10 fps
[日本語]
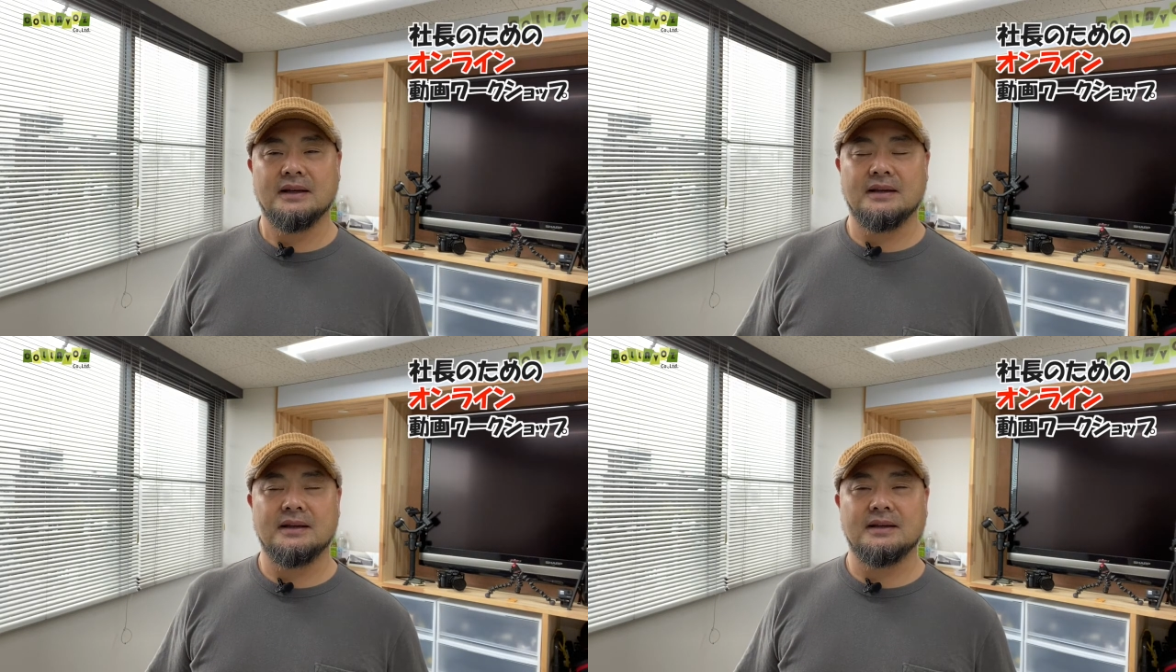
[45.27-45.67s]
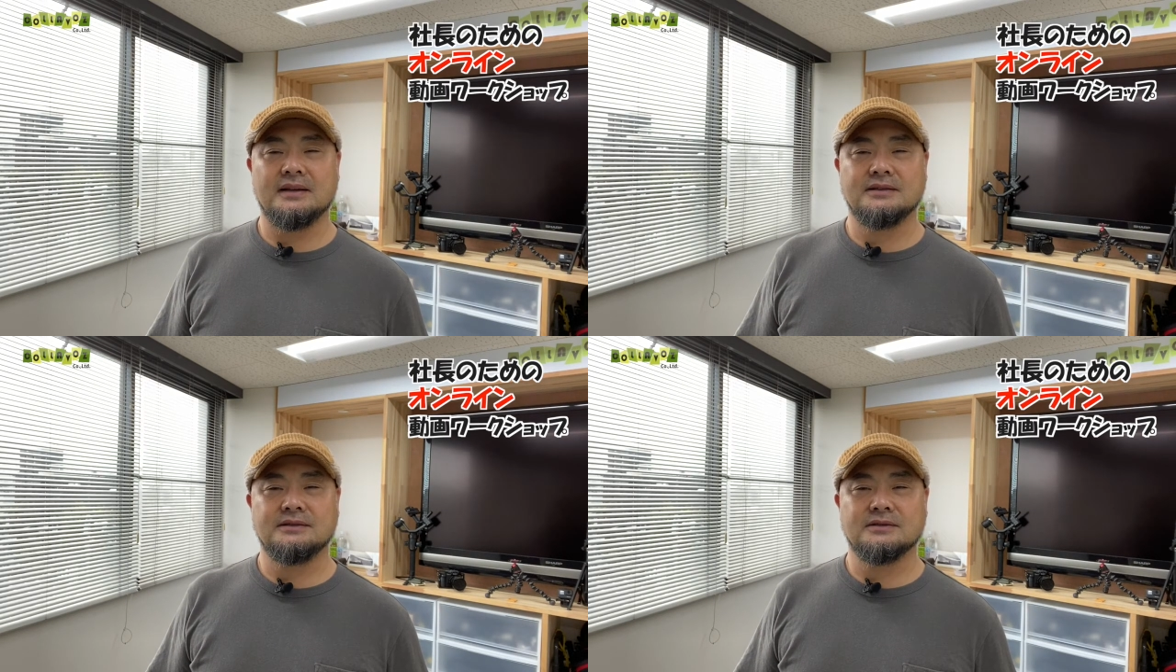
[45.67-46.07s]

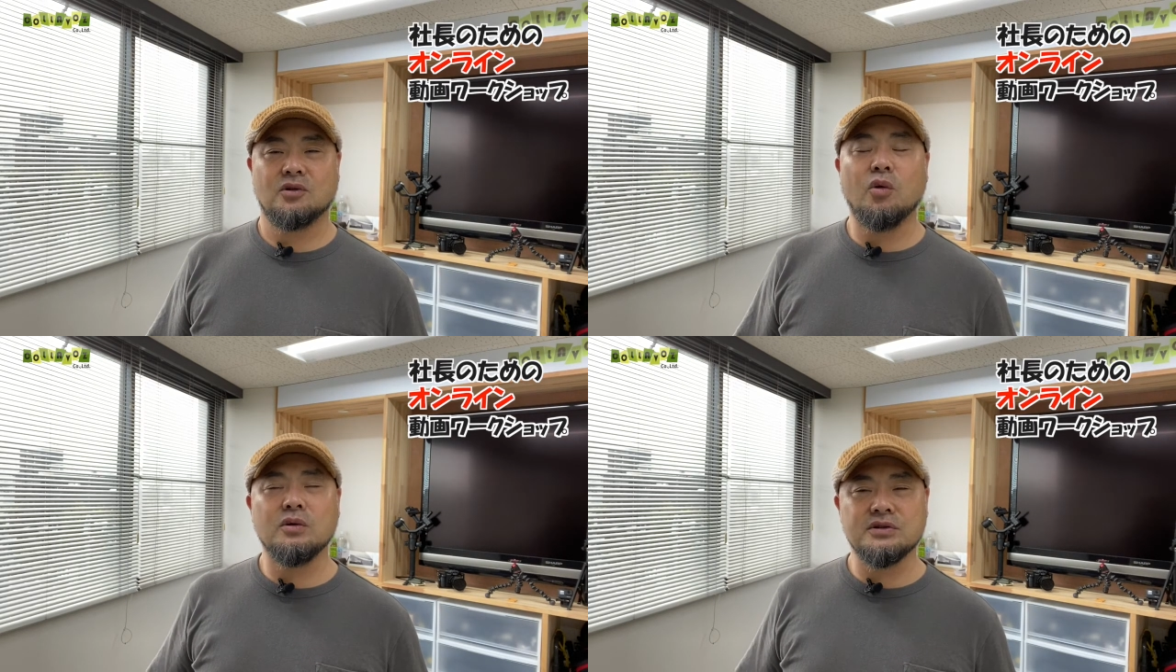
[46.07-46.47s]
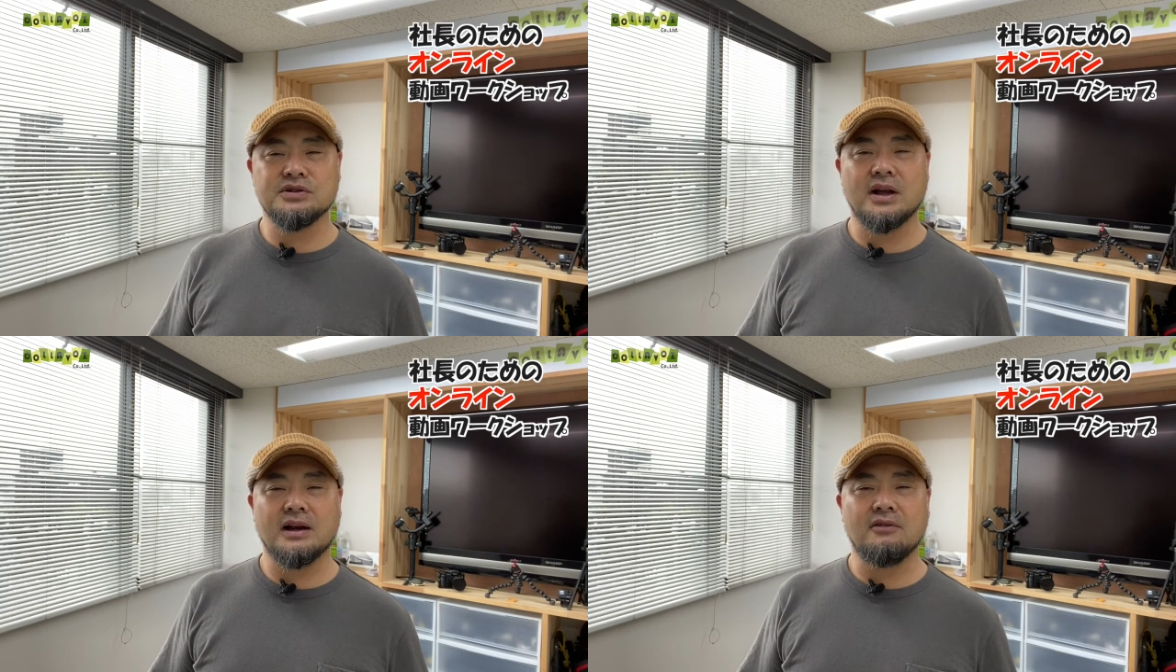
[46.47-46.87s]
えー購入
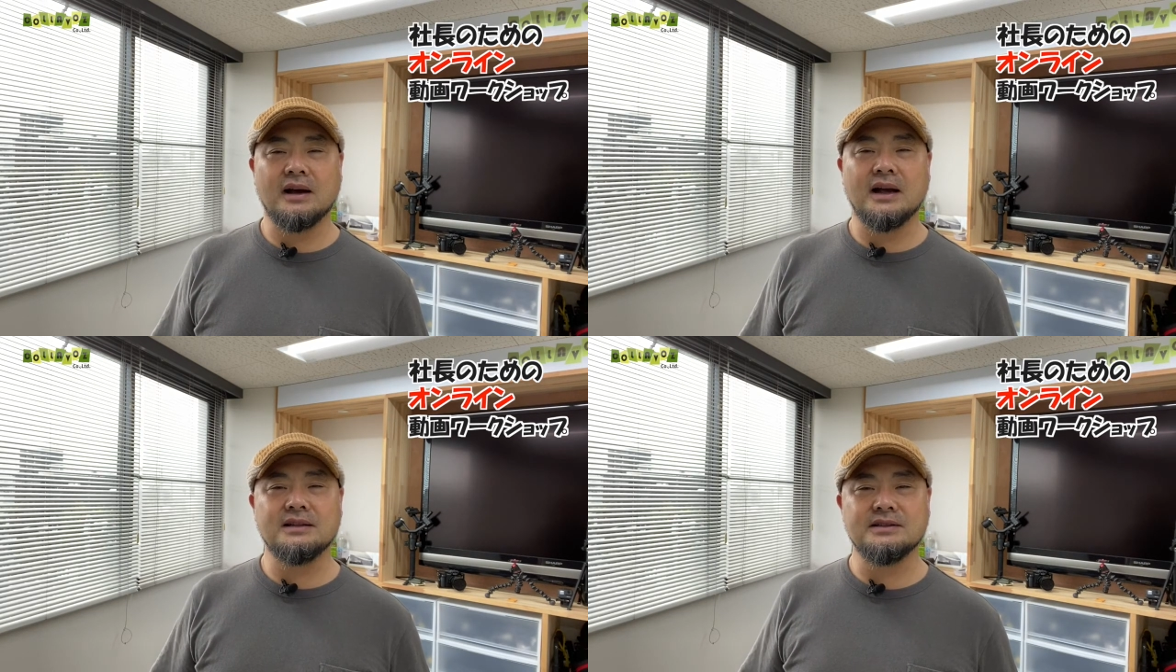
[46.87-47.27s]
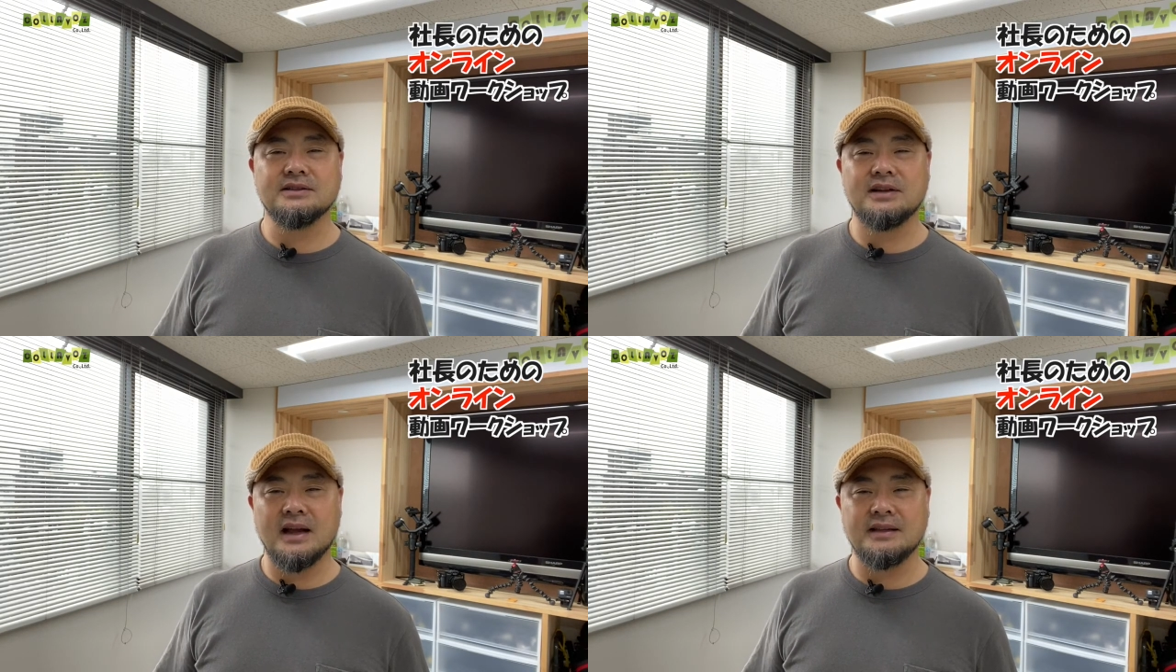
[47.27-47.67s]
してから分かり
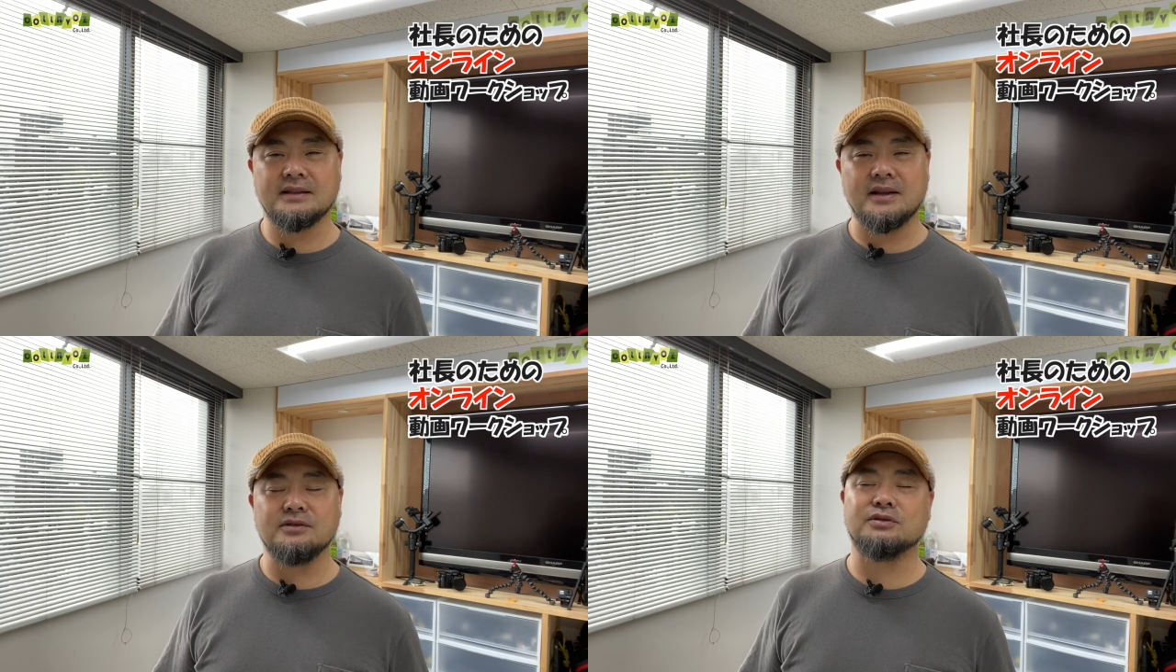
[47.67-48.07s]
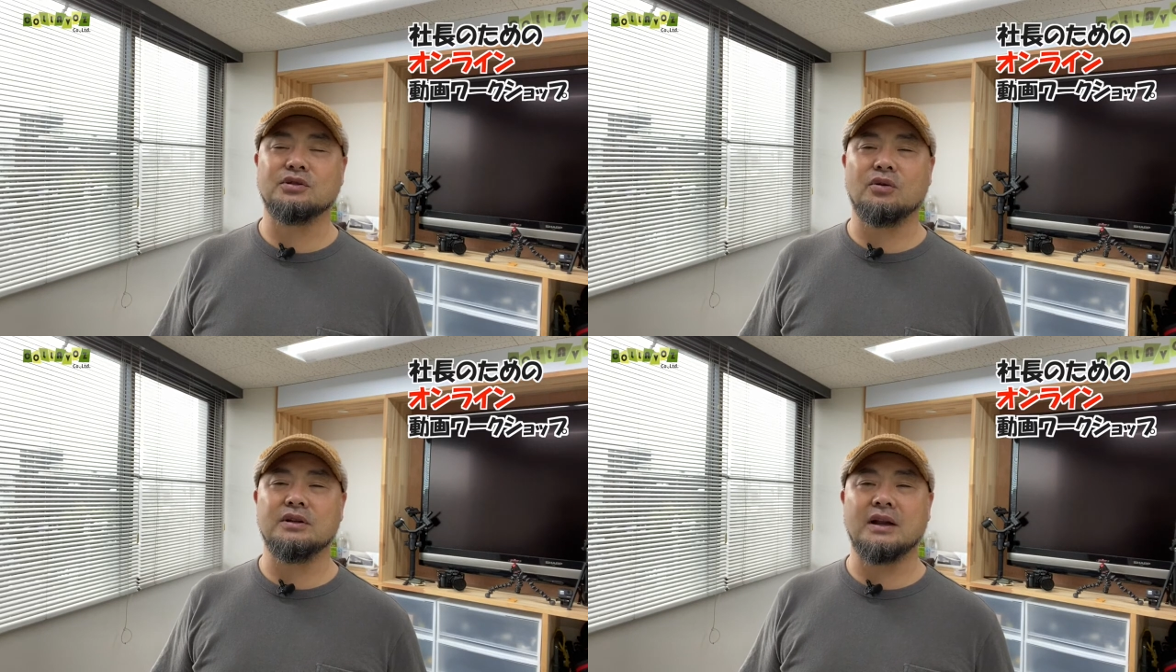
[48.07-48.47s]
づらいっていう
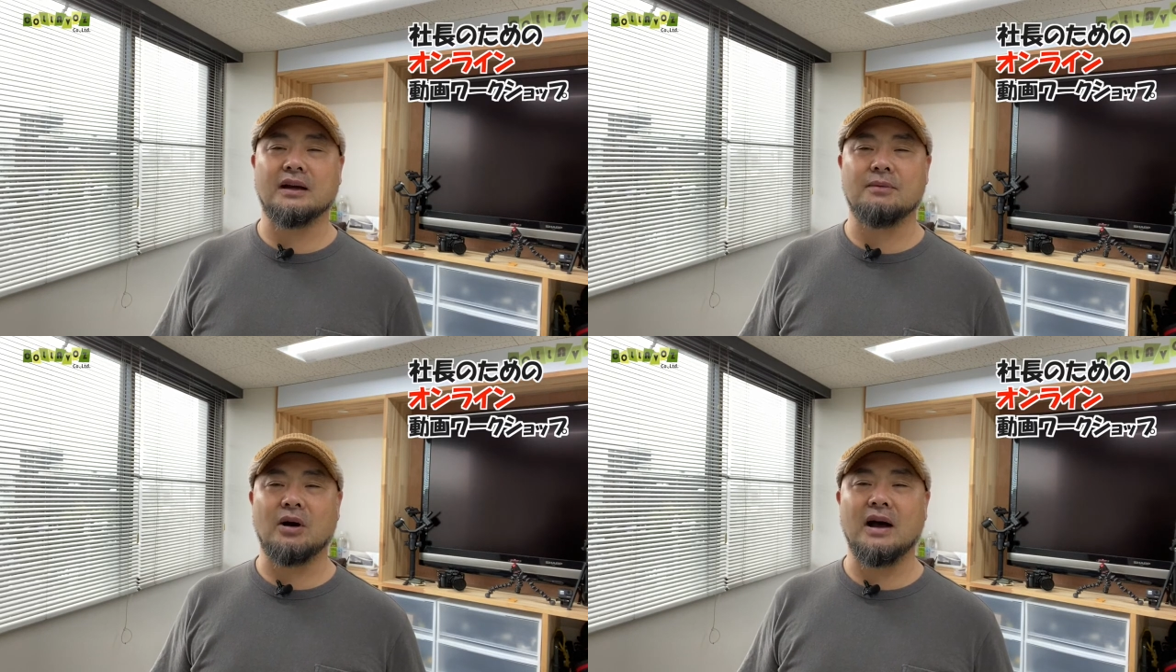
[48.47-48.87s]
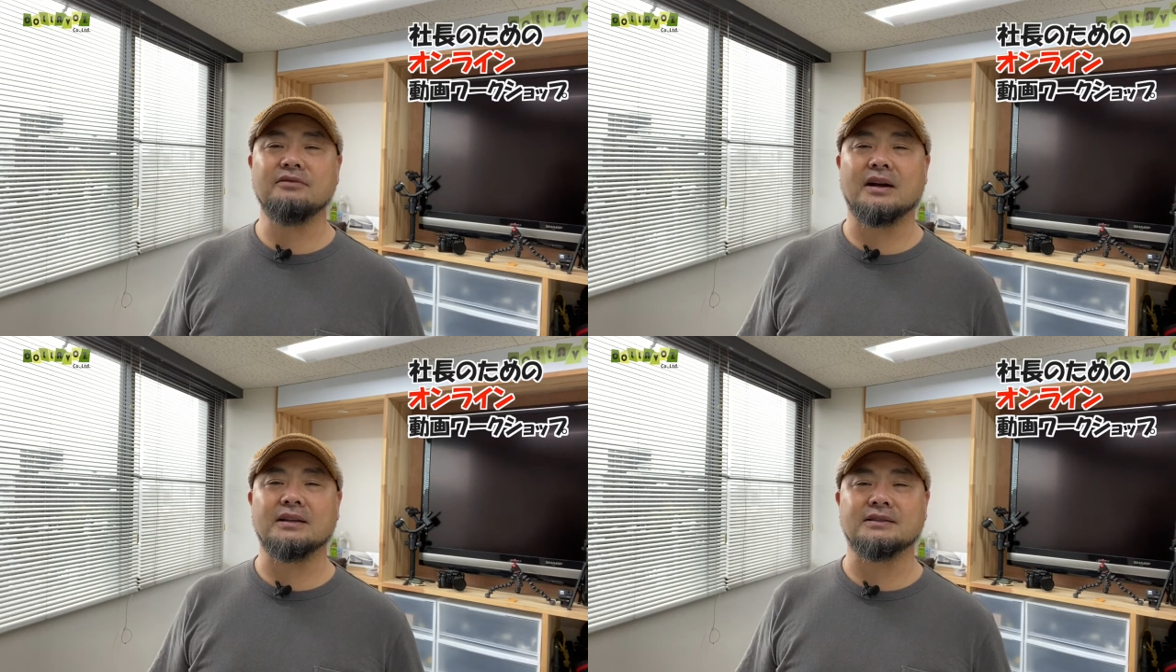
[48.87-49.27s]
商品なんかもある
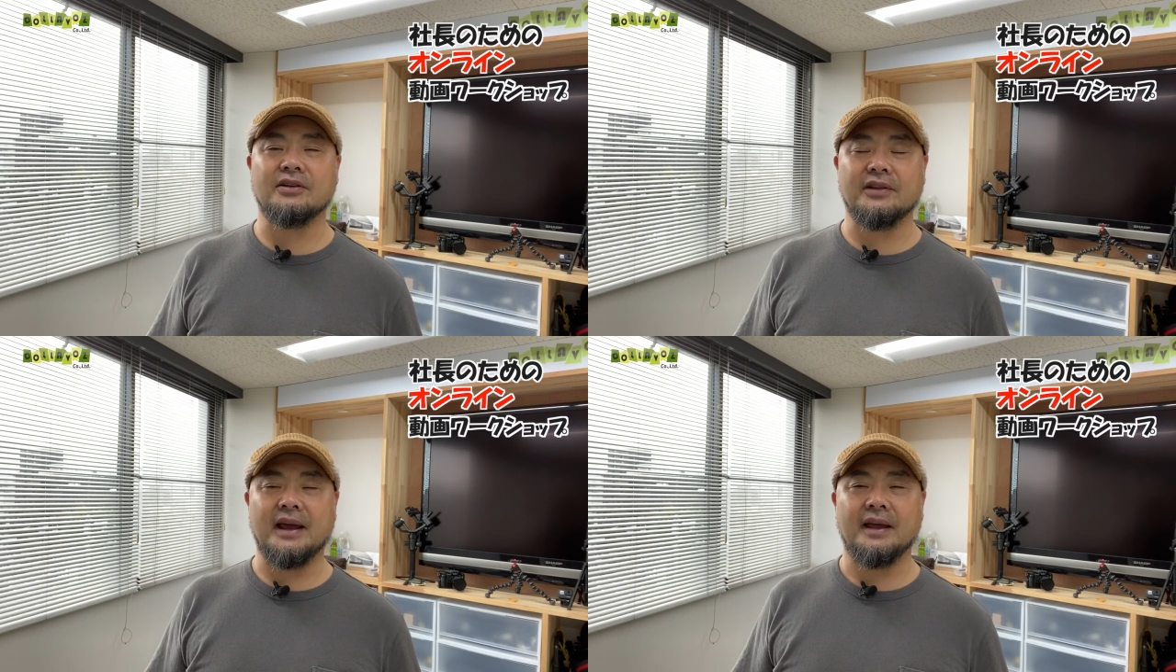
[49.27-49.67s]
わけですよね。